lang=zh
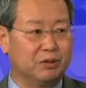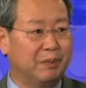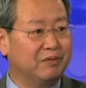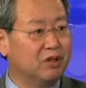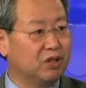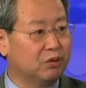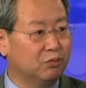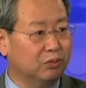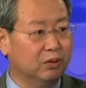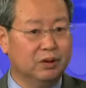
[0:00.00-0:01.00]
就是百分之十
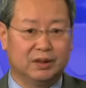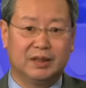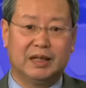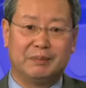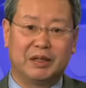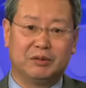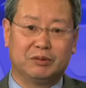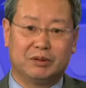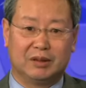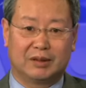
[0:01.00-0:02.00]
五，这也没有
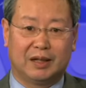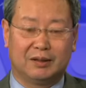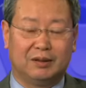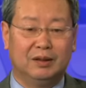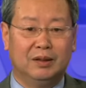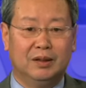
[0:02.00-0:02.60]
达到。